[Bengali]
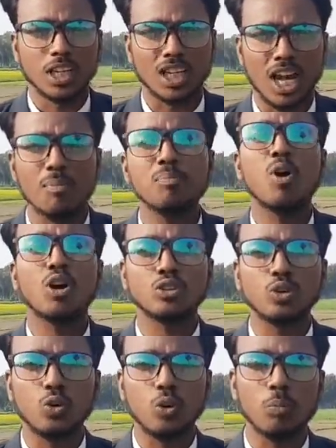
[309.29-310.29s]
রাম ভক্ত
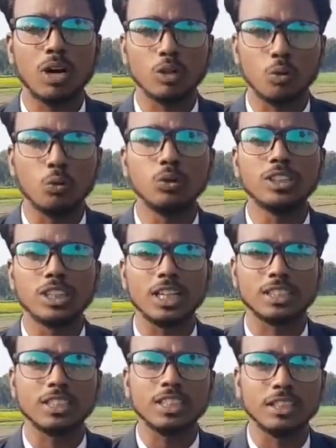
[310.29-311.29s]
গোপাল গুলি
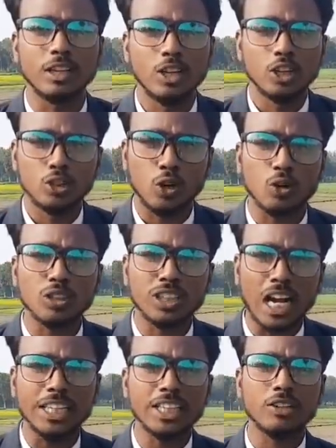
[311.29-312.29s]
চালাচ্ছে তখন
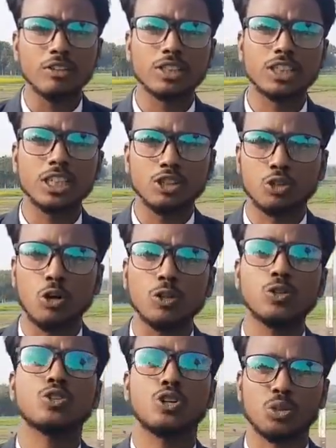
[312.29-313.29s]
দাঁড়িয়ে রয়েছে শত
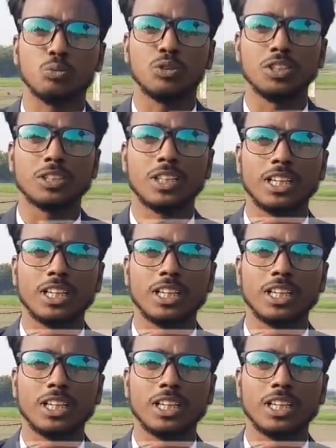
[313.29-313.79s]
শত পুলিশ